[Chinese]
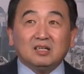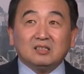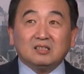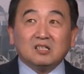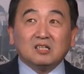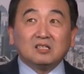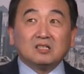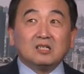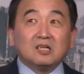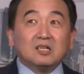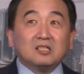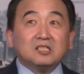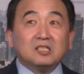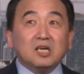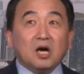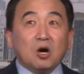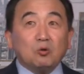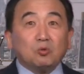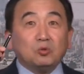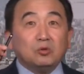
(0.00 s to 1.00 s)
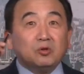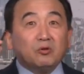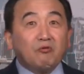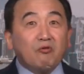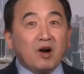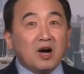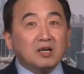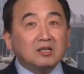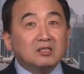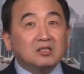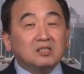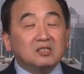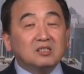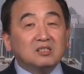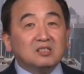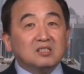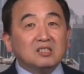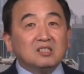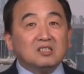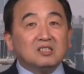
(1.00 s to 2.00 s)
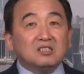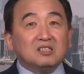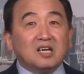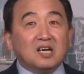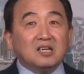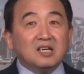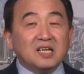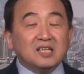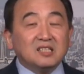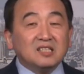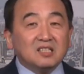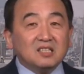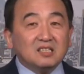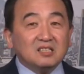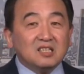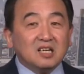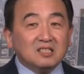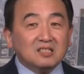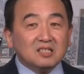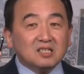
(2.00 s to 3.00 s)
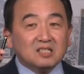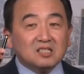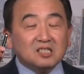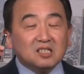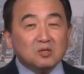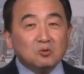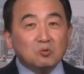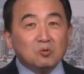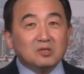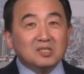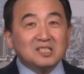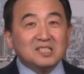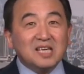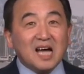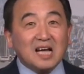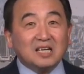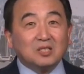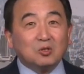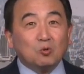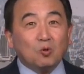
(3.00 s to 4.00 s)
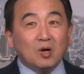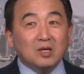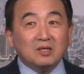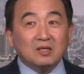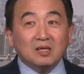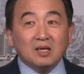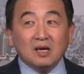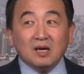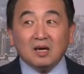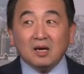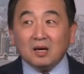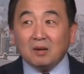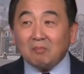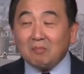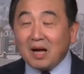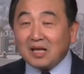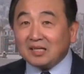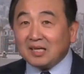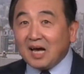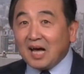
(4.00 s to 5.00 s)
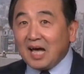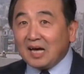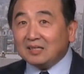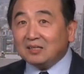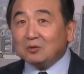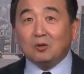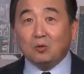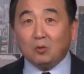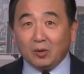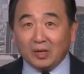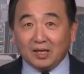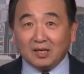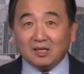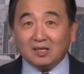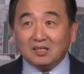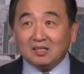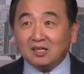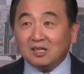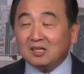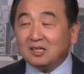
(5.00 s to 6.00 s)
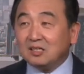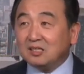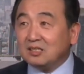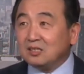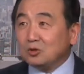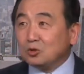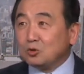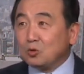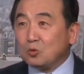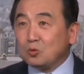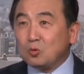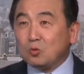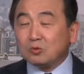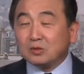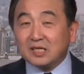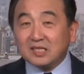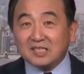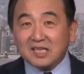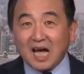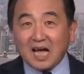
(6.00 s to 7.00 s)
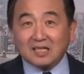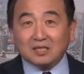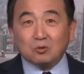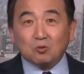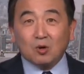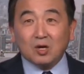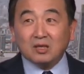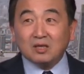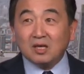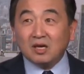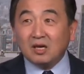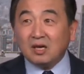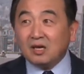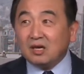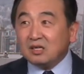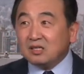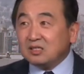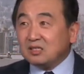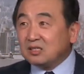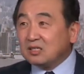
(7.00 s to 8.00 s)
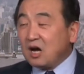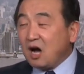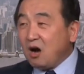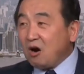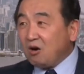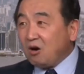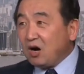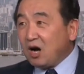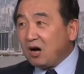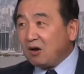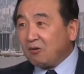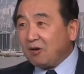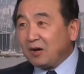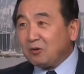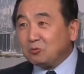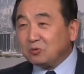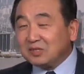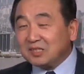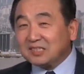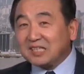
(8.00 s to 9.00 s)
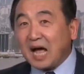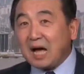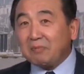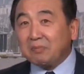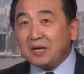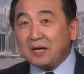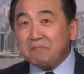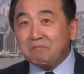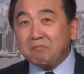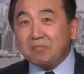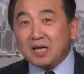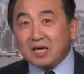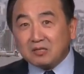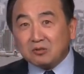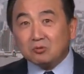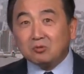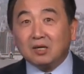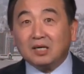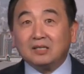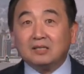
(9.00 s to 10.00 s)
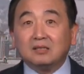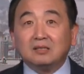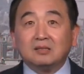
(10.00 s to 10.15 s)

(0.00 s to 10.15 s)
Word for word: 整个教育的方式，人类的人的生活的价值观，把那孩子毁了，而中共的价值观。是靠好莱坞的大片编出来，